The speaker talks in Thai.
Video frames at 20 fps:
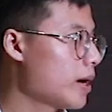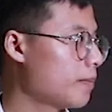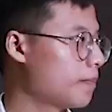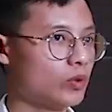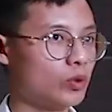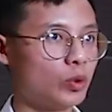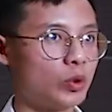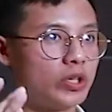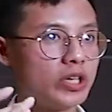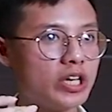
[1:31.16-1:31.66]
แบบ
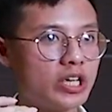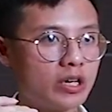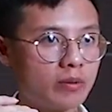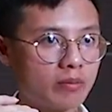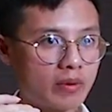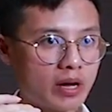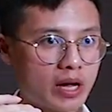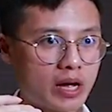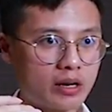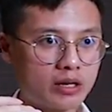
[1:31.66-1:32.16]
หยุดนิ่ง
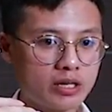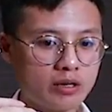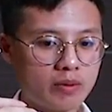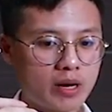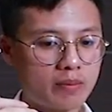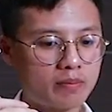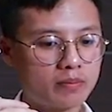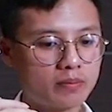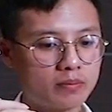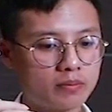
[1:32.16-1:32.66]
ไปอะที่แบ
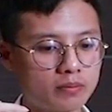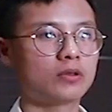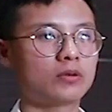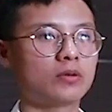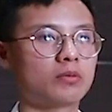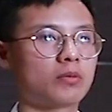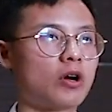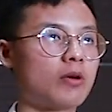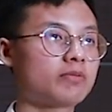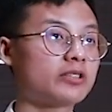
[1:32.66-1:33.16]
บ
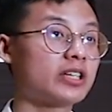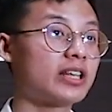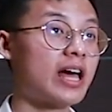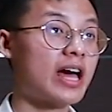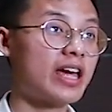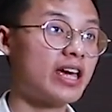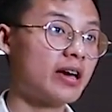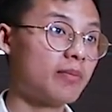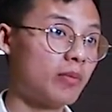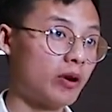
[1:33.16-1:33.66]
ก๊อปสไต
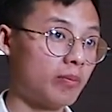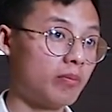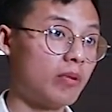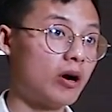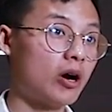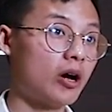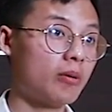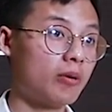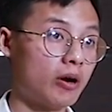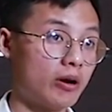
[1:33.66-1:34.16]
ล์เอ็กบอดบ
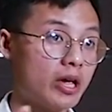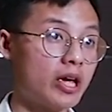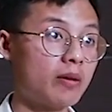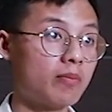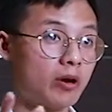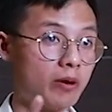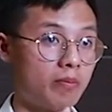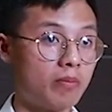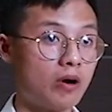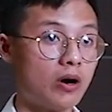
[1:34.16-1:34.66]
อยเพราะเอ็ก
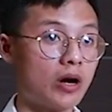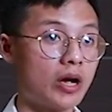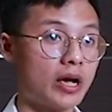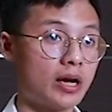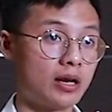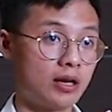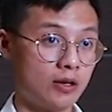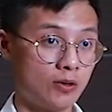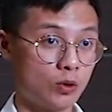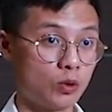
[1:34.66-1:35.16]
บอดบอย
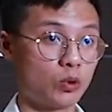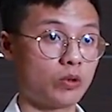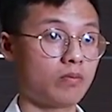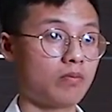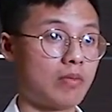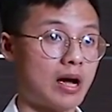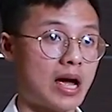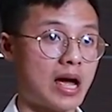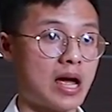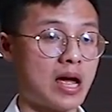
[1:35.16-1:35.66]
หลุด
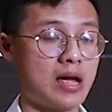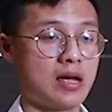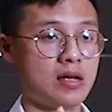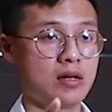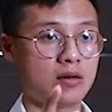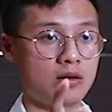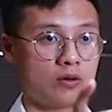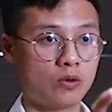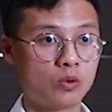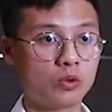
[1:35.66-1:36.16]
มา
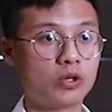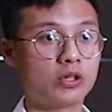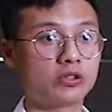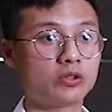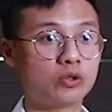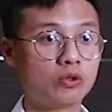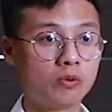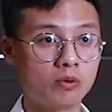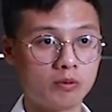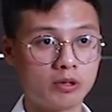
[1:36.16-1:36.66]
คู่ต่อ
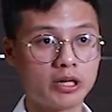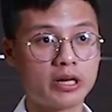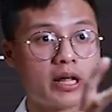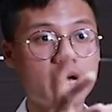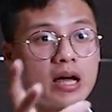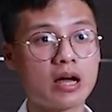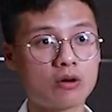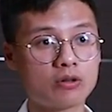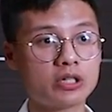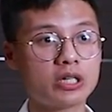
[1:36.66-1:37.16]
สู้ผมเลยได้
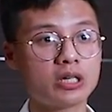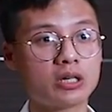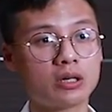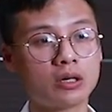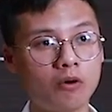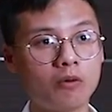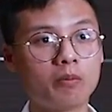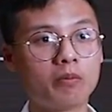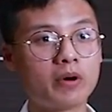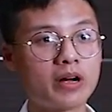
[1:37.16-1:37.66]
เข้าชิง
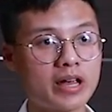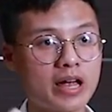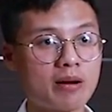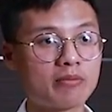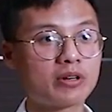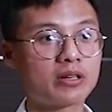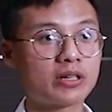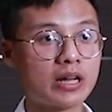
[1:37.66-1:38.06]
ผมพยายาม